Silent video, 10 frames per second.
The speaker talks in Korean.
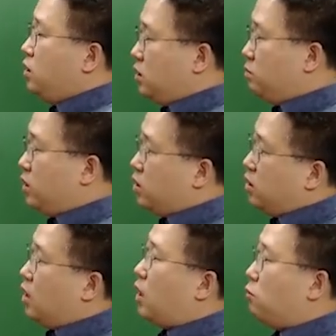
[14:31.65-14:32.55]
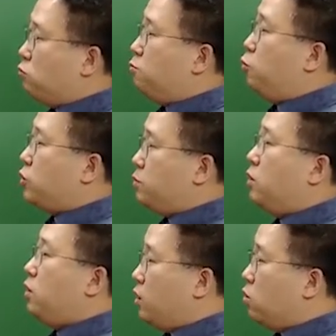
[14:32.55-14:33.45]
의미한다라고
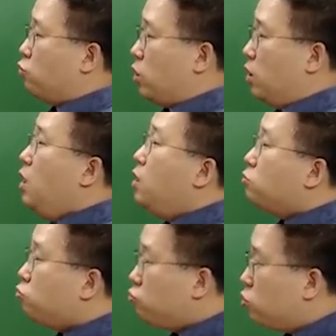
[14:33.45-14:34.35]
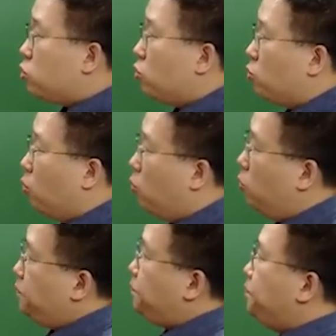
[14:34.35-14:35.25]
보시면 되는 거고요.
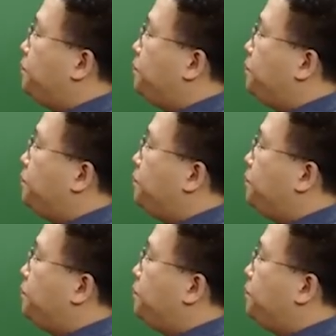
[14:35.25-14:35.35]
궁극적으로